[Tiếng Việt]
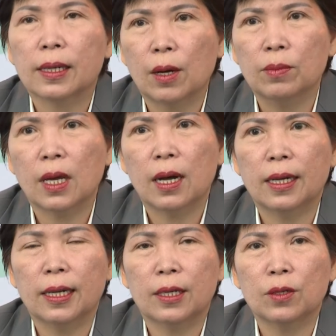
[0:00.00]
đồng
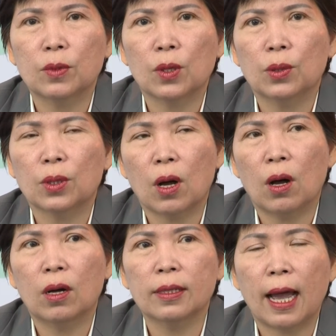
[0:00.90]
thời là chúng tôi
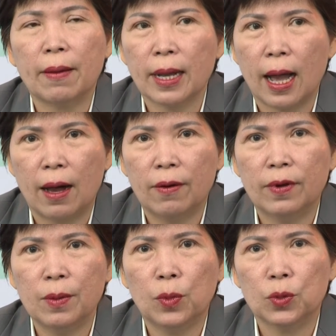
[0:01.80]
có tham khảo
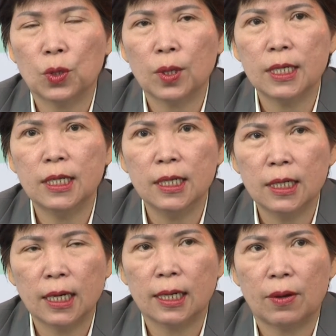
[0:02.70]
với một số cái chương
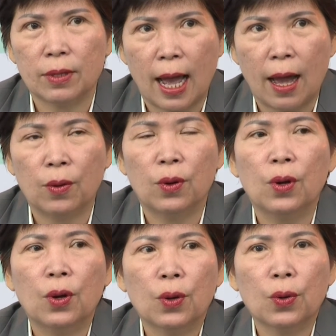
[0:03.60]
trình đào tạo
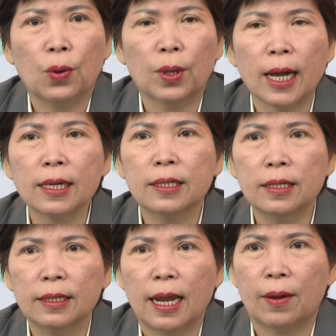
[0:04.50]
của các
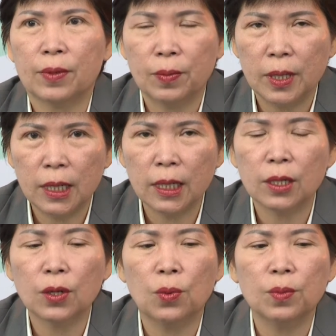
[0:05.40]
trường đại học trong nước
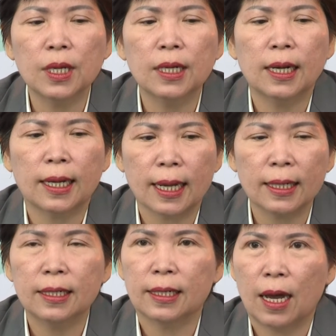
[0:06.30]
cũng như là
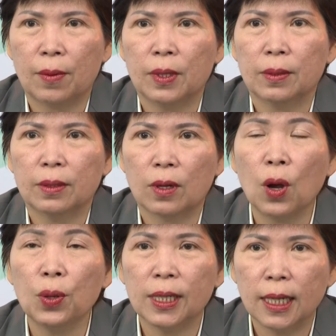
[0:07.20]
các trường đại học
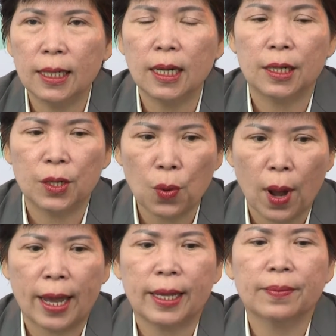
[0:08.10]
có uy tín ở nước ngoài